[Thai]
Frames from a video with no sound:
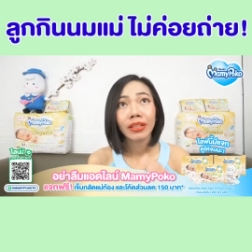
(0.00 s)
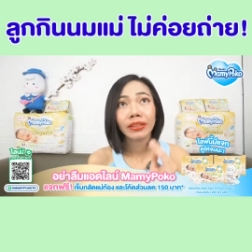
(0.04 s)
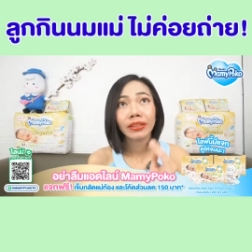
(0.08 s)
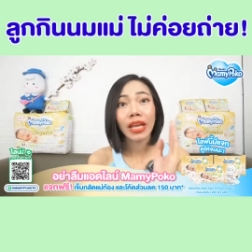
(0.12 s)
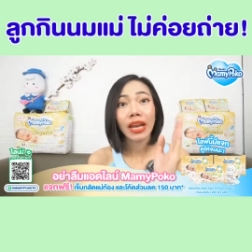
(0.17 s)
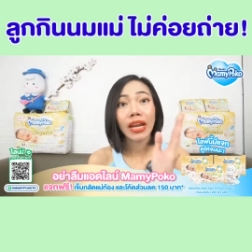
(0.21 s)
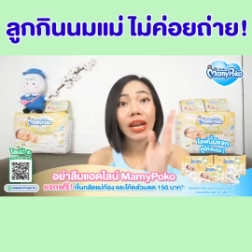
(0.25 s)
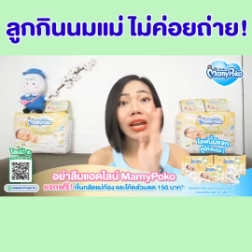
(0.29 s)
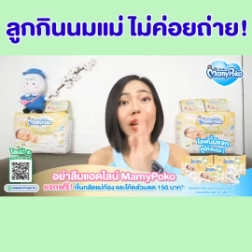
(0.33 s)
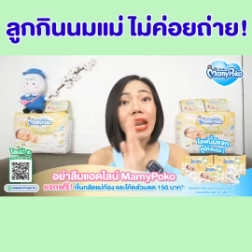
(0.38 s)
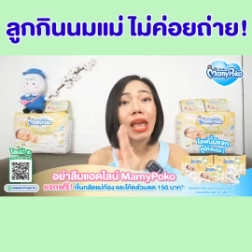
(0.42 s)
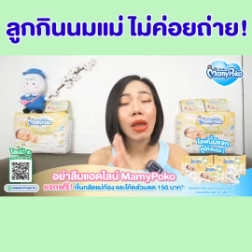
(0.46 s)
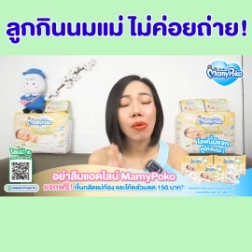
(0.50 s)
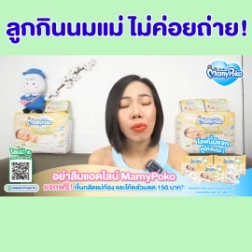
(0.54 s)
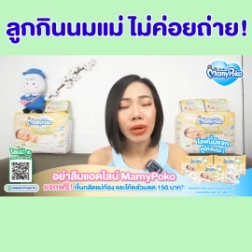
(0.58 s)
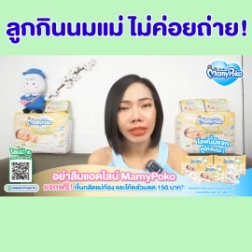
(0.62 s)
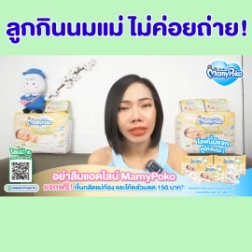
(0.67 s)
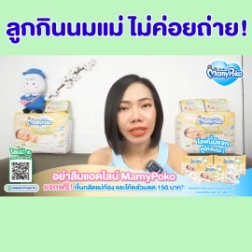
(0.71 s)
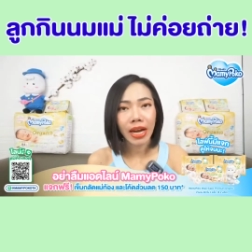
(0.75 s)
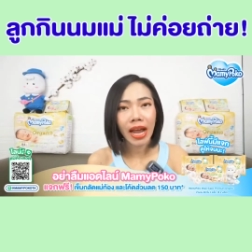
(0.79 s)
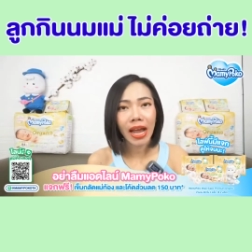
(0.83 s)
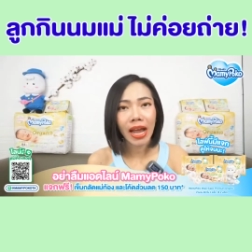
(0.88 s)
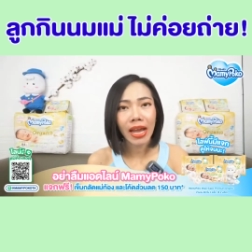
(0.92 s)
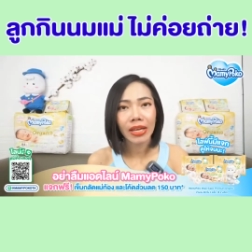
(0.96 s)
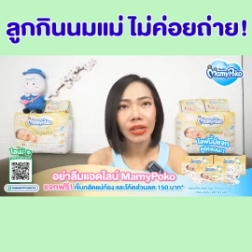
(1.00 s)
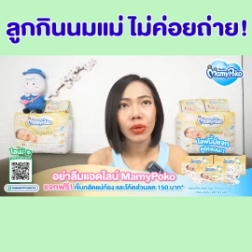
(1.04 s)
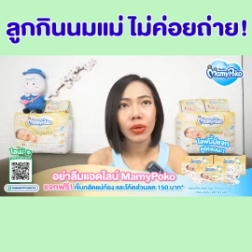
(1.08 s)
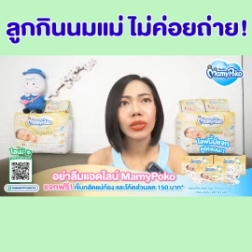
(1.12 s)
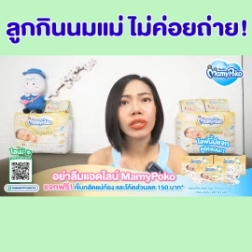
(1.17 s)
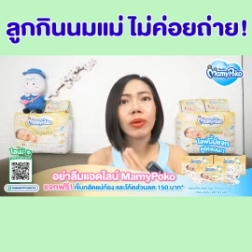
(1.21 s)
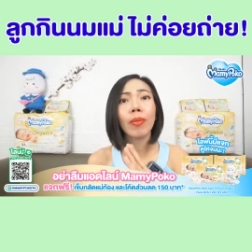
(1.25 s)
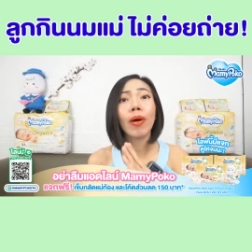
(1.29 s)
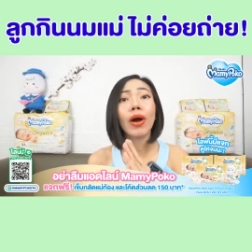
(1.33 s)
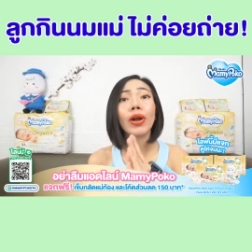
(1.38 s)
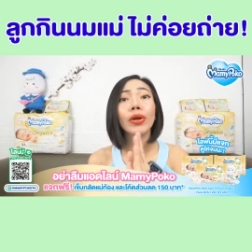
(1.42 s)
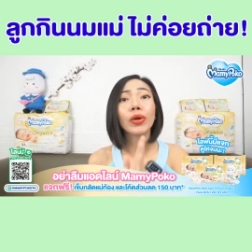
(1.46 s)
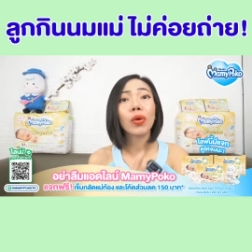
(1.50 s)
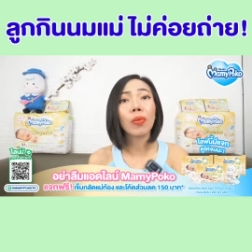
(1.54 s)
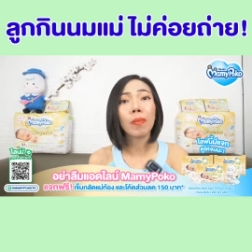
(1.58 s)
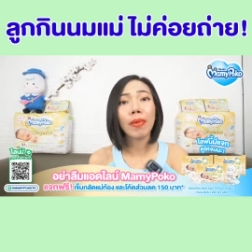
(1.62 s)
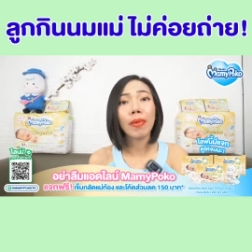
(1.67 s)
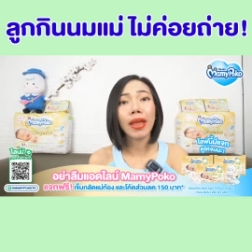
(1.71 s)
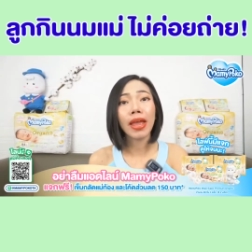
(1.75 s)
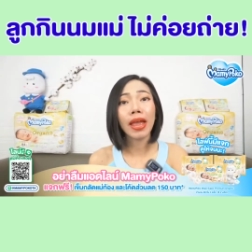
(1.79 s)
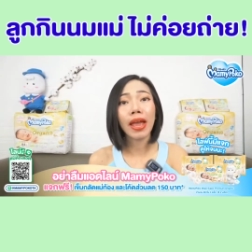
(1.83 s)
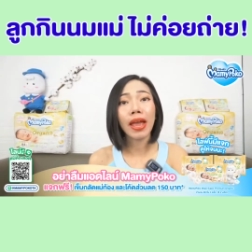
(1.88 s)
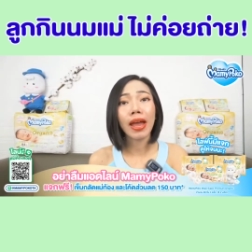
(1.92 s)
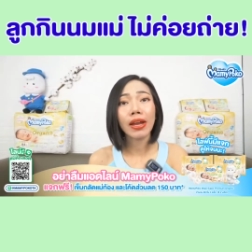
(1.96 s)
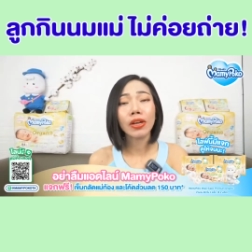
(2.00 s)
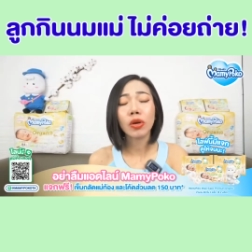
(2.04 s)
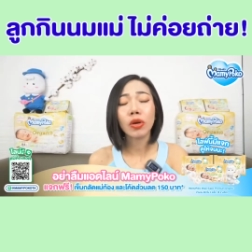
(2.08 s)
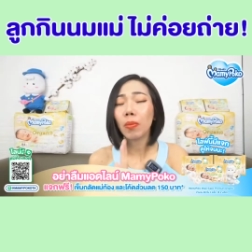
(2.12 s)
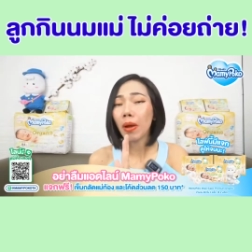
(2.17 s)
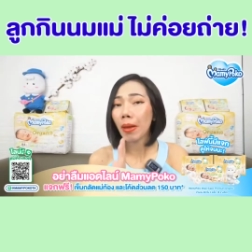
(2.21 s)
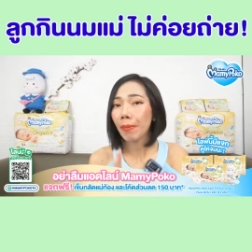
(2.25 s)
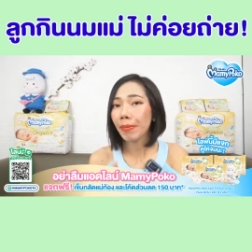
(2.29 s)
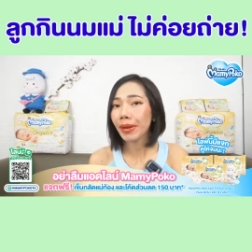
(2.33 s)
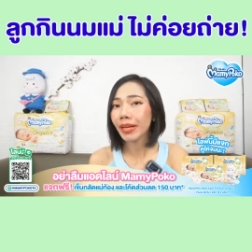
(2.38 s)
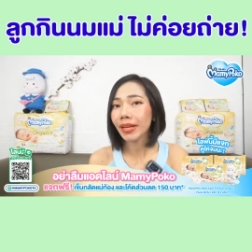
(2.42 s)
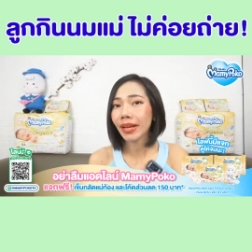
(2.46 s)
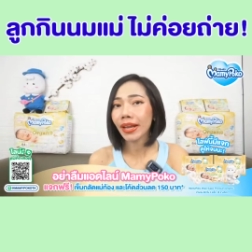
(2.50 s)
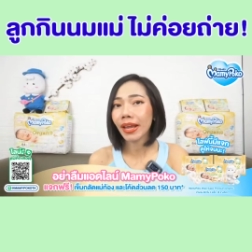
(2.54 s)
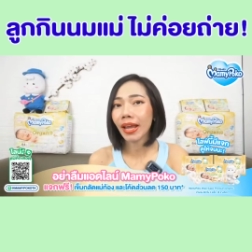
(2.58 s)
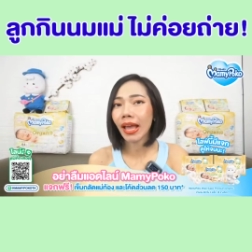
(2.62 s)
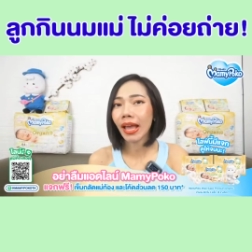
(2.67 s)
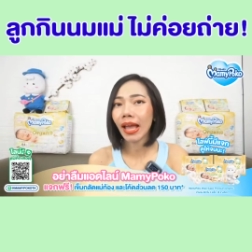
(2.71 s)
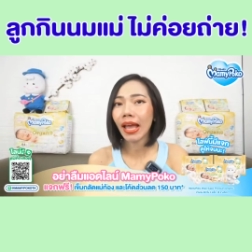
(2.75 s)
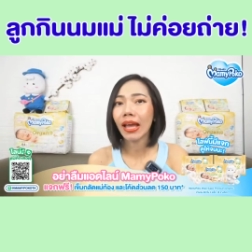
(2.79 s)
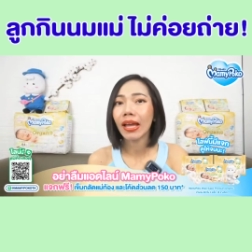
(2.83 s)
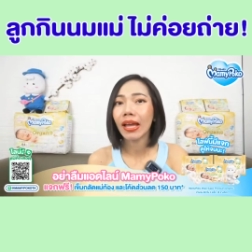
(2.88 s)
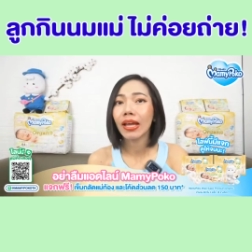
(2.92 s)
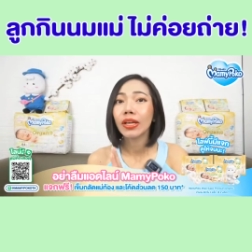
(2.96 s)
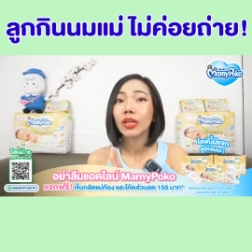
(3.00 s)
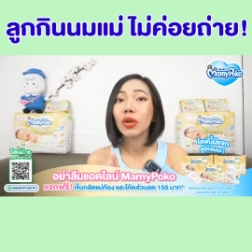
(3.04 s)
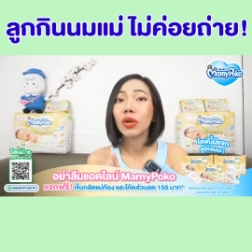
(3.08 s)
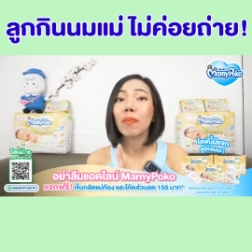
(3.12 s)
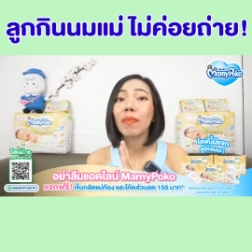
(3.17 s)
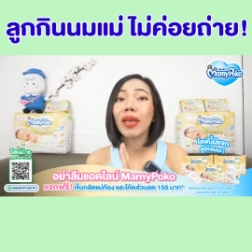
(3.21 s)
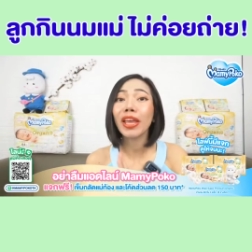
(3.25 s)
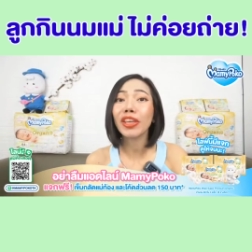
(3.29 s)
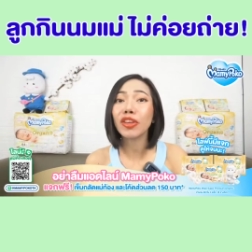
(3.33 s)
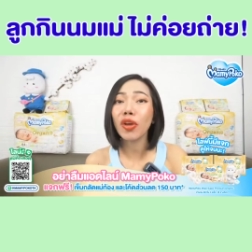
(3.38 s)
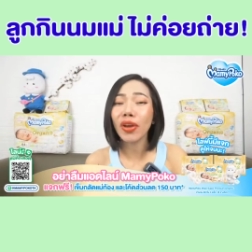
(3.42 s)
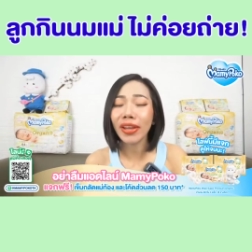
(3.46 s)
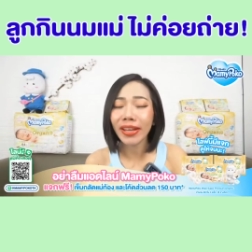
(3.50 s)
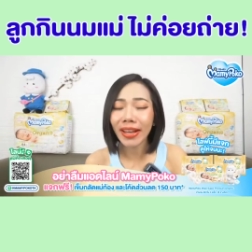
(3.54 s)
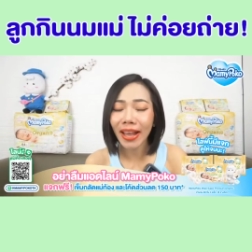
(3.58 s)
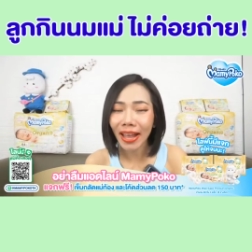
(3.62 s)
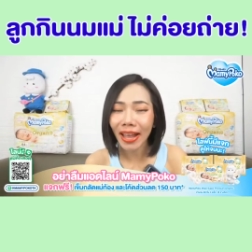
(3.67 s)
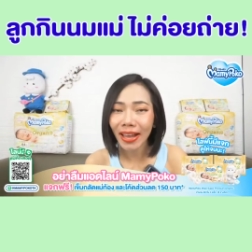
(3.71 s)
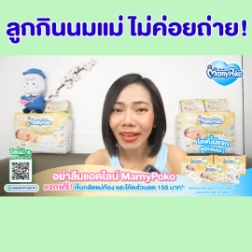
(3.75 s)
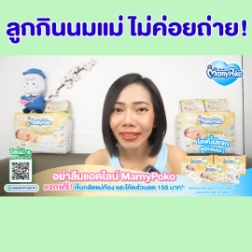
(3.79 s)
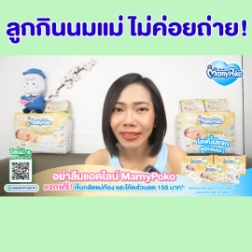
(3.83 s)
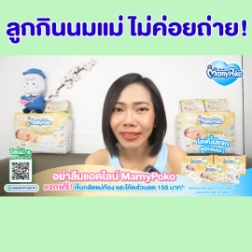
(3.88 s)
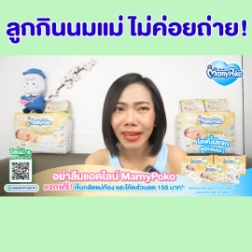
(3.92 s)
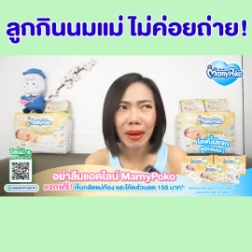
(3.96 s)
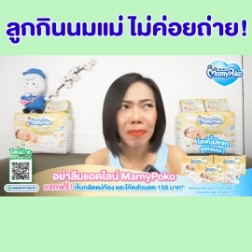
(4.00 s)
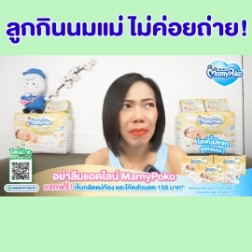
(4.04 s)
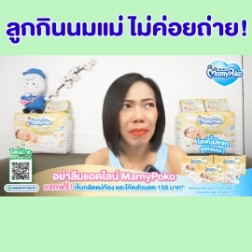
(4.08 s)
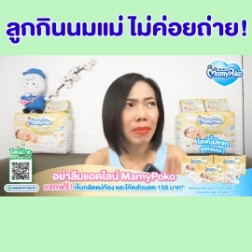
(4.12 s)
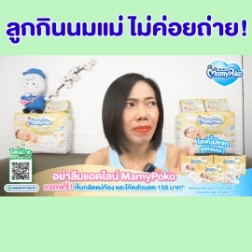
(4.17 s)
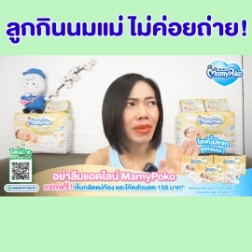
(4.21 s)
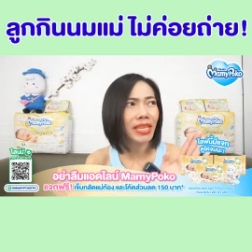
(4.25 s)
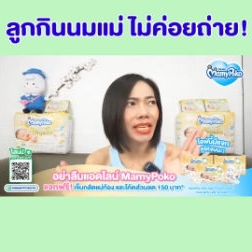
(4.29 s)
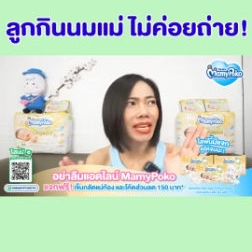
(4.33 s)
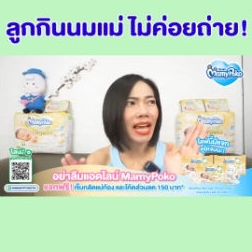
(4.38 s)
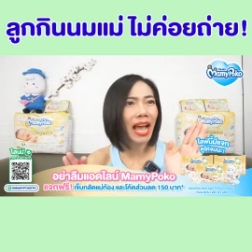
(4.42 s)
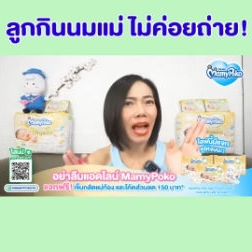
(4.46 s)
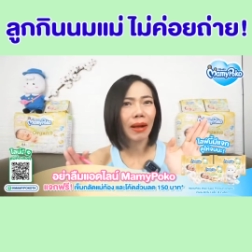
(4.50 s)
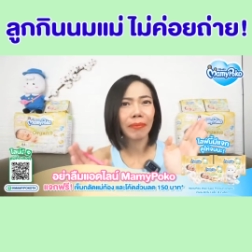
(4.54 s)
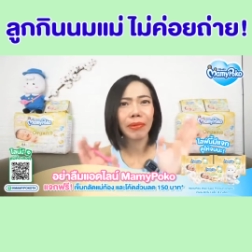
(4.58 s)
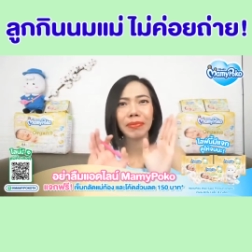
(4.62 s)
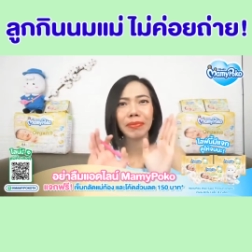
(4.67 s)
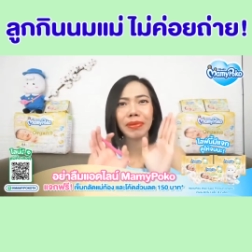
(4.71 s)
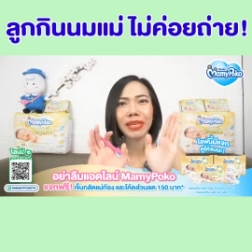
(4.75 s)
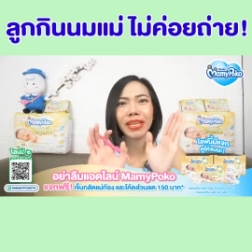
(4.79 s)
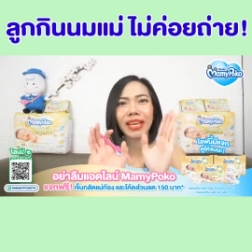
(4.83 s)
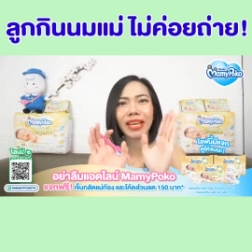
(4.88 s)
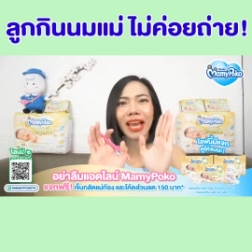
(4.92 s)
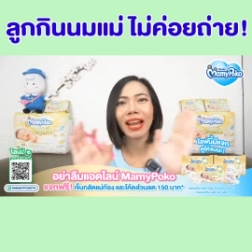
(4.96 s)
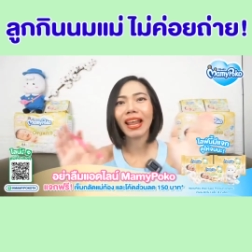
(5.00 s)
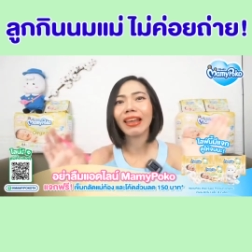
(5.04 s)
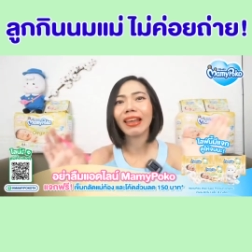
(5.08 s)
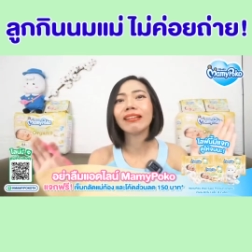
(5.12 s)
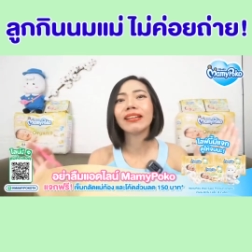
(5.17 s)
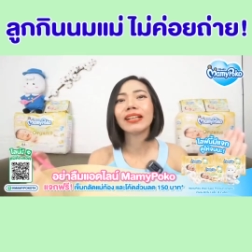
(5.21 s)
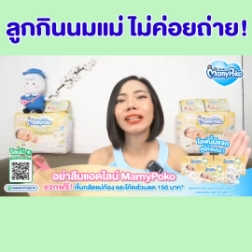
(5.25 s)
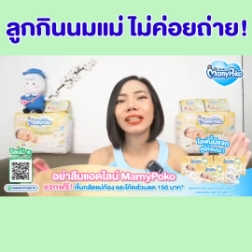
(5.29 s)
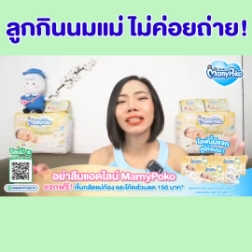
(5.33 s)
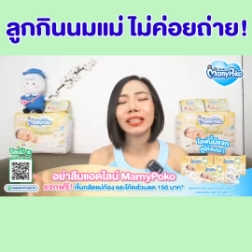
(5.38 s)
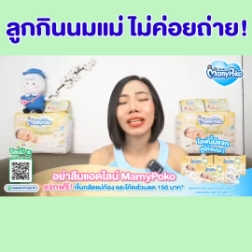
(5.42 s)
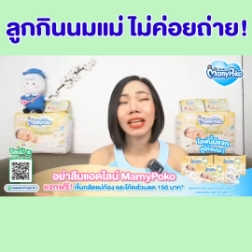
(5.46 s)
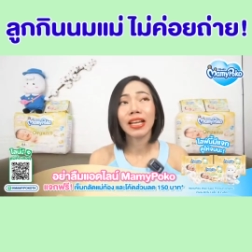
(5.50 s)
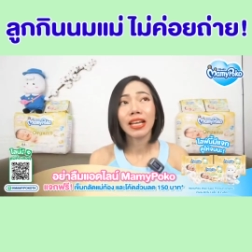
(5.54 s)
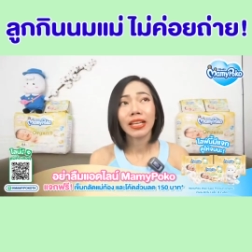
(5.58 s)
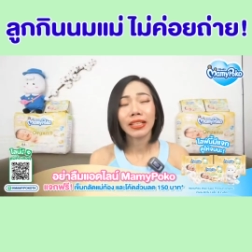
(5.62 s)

แต่หลาย ๆ วันถ่าย โดยเฉพาะนมแม่ นมแม่เป็นยังไงคะ นมแม่ย่อยง่ายแทบไม่มีกากไม่มีอะไรเลย